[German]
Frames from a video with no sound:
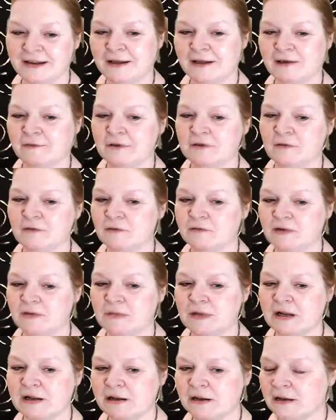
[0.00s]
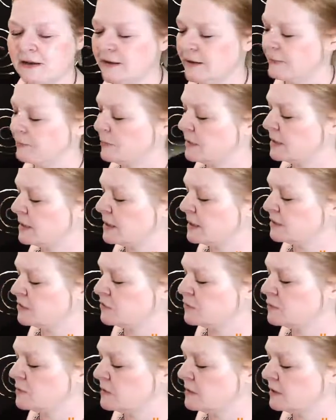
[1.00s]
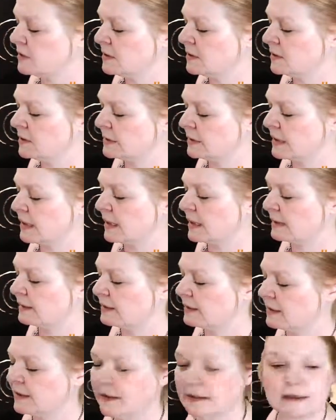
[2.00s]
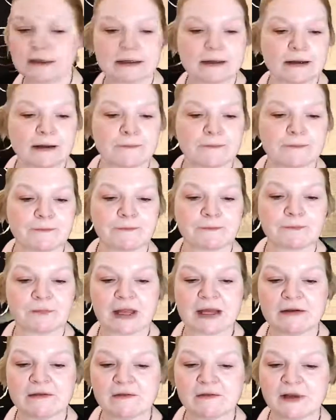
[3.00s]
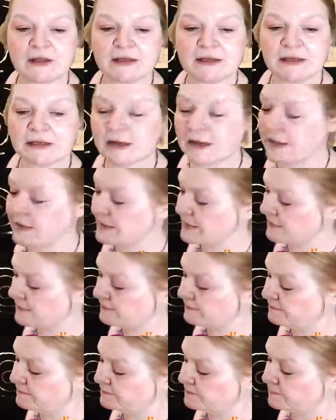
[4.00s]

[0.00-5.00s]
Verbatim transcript: Ich muss irgendwann mal Miniaturkarten ähm, anfertigen lassen.